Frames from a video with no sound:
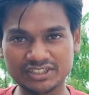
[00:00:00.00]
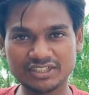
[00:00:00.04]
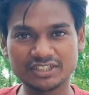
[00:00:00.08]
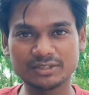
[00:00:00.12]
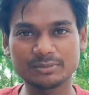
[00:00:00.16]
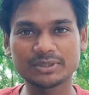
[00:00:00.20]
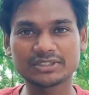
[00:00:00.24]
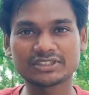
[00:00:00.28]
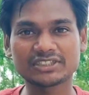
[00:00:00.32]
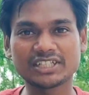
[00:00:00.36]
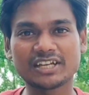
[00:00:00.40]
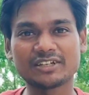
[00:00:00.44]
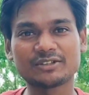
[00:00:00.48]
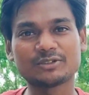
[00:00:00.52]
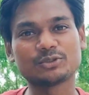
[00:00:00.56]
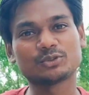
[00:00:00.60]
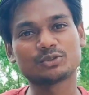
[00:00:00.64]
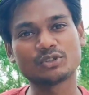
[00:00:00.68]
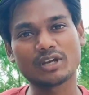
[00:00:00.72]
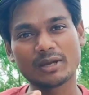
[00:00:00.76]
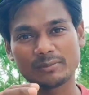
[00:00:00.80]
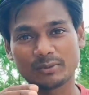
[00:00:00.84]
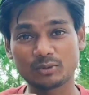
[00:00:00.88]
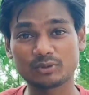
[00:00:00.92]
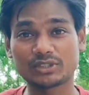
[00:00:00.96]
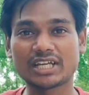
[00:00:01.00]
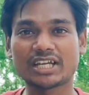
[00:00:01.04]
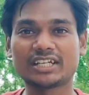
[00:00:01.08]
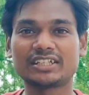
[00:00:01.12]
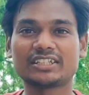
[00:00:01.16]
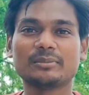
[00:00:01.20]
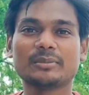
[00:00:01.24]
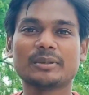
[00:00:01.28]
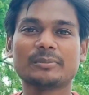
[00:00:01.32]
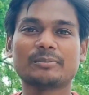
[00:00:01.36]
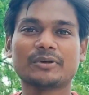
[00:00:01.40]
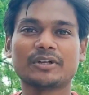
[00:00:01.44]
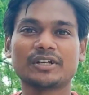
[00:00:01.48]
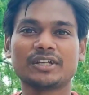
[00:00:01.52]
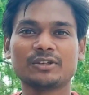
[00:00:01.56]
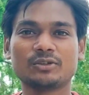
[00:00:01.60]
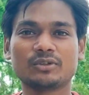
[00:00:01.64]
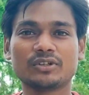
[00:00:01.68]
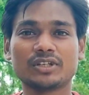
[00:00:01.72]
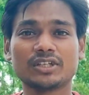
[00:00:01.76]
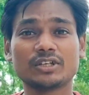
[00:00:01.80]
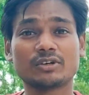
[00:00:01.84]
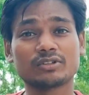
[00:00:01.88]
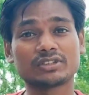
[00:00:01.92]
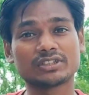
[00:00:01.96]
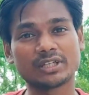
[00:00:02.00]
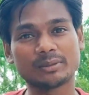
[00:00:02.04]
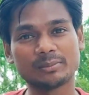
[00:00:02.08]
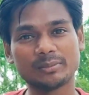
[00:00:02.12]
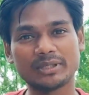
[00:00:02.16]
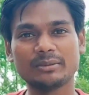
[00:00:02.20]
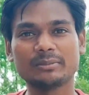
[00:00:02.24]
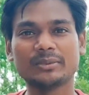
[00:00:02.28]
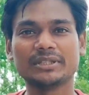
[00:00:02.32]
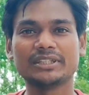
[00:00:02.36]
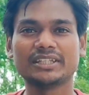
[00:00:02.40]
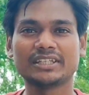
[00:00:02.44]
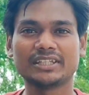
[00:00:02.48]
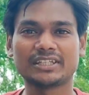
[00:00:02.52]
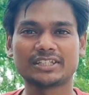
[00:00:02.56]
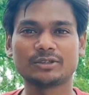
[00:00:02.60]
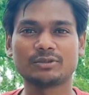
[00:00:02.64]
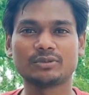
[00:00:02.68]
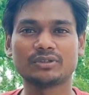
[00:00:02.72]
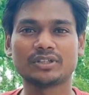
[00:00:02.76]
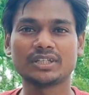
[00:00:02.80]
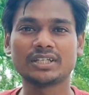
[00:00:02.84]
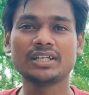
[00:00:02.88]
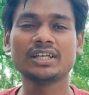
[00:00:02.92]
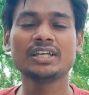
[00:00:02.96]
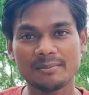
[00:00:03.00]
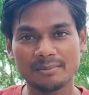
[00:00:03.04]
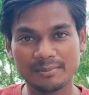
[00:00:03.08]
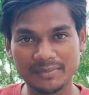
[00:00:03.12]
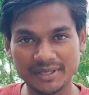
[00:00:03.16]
जी हाँ नमस्कार दोस्तों आप लोग टाइटल में पढ़े होंगे और थंबनेल में देखे होंगे